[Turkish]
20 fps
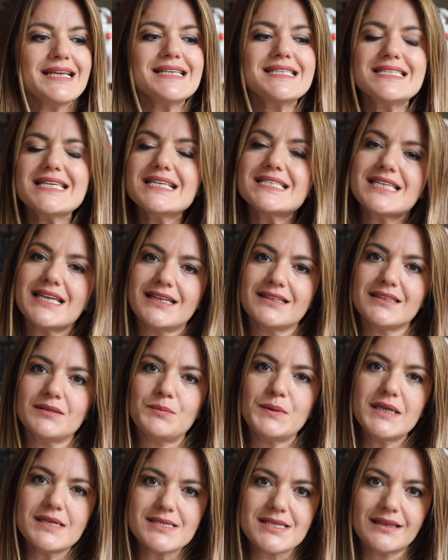hisse
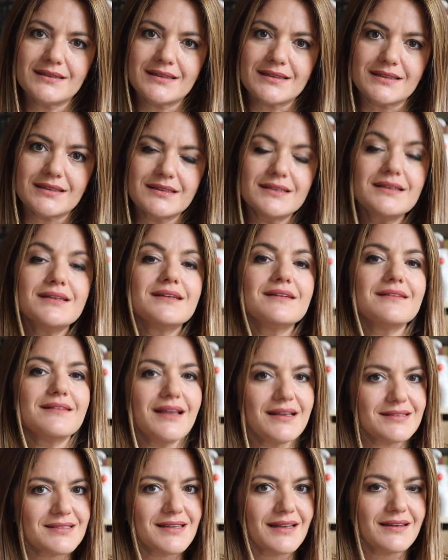senedi piyasalarını
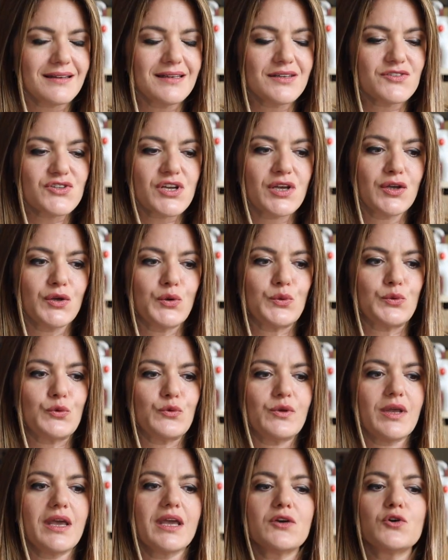destekleyeceği
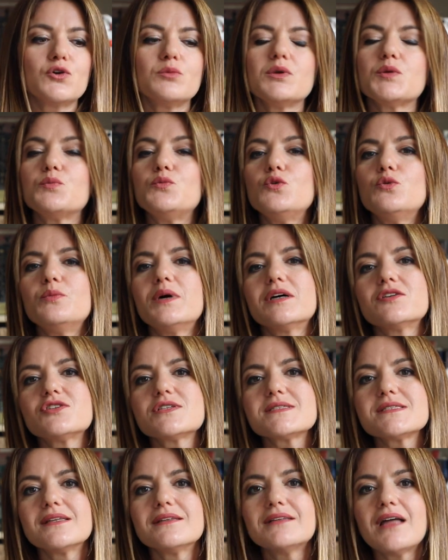yönünde. Ekonomik büyüme
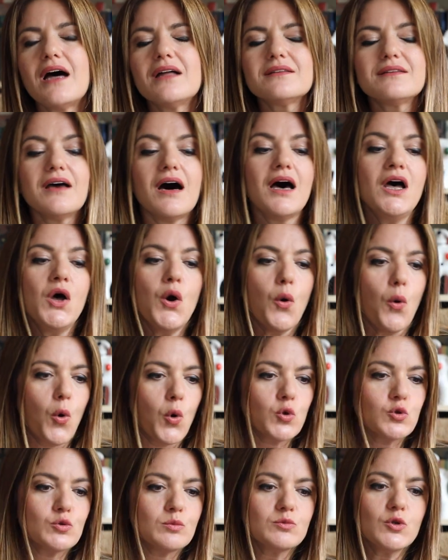açısından da
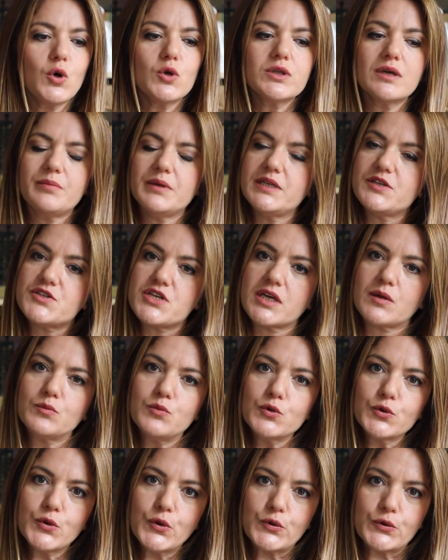olumlu olabilecek
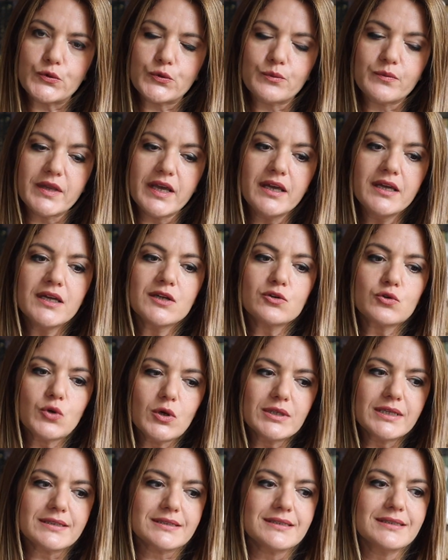bu görünümde
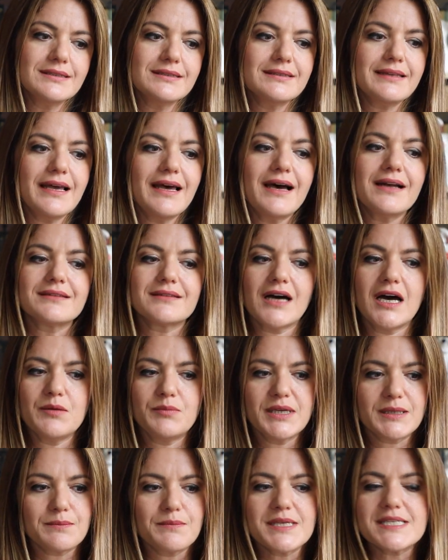doların değer
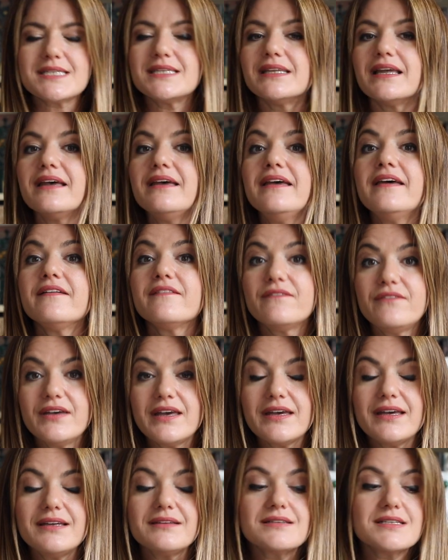kaybetmesine
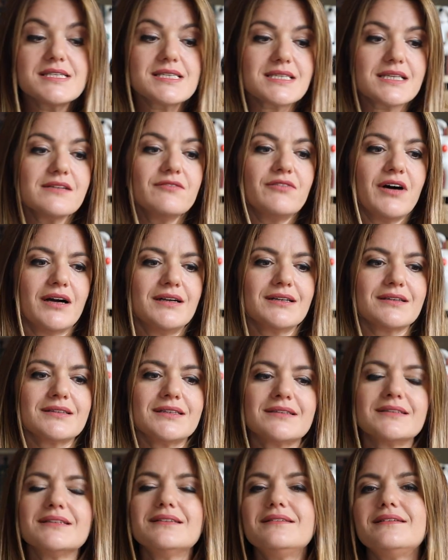ve riskli
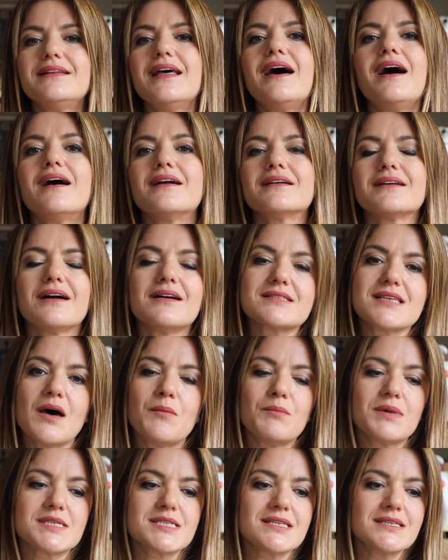varlıkların değer
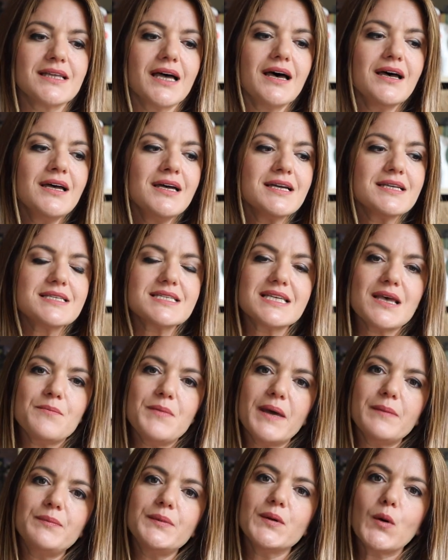kazanmasına
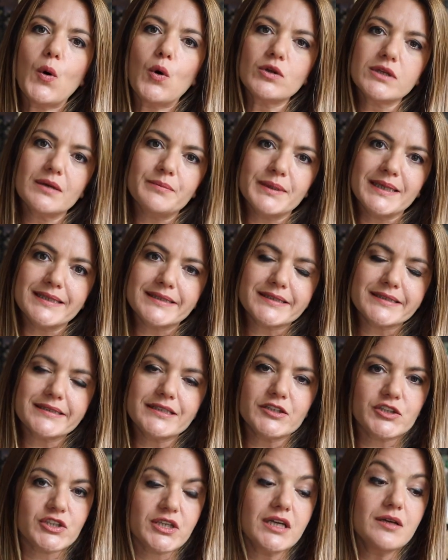sebep olabilir.
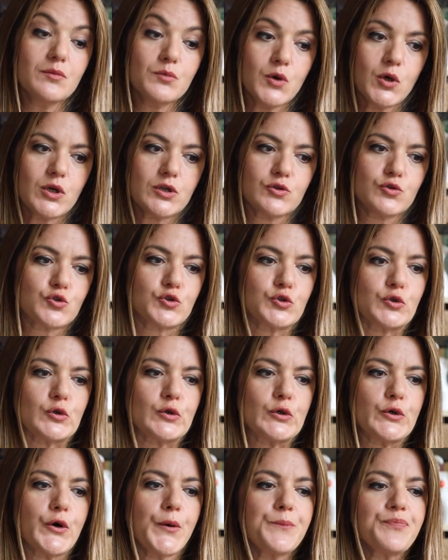İşte böyle
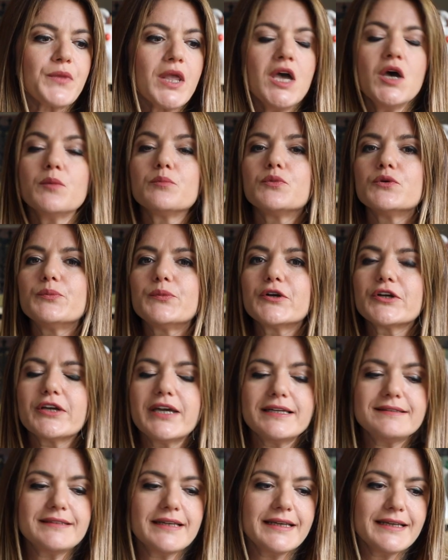düşünülüyor. Bloomberg
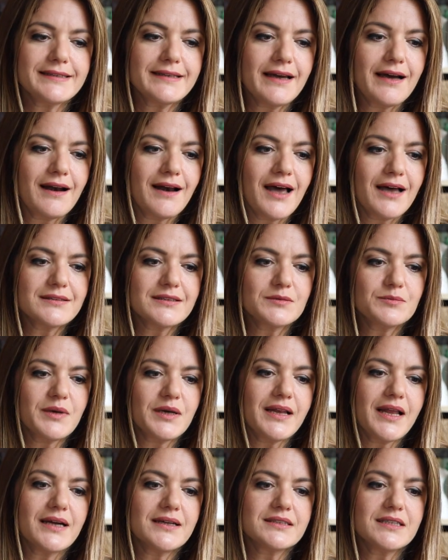HT'ye
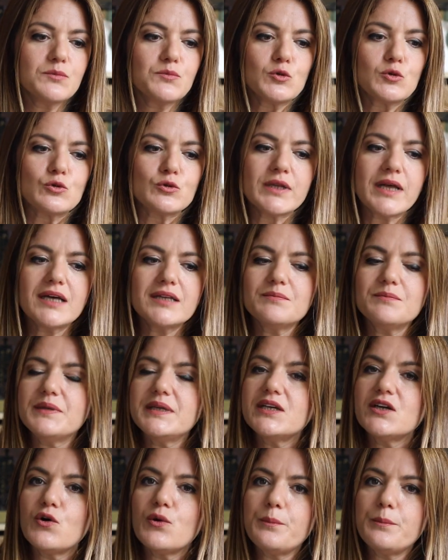değerlendirmelerde bulunan
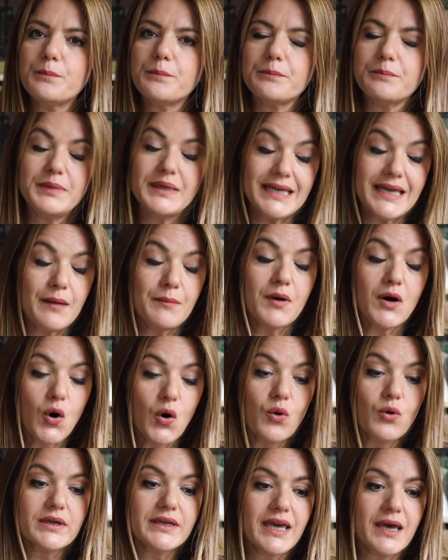
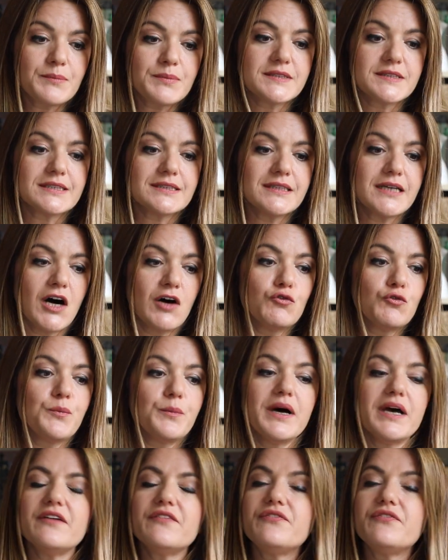BMO Capital Avrupa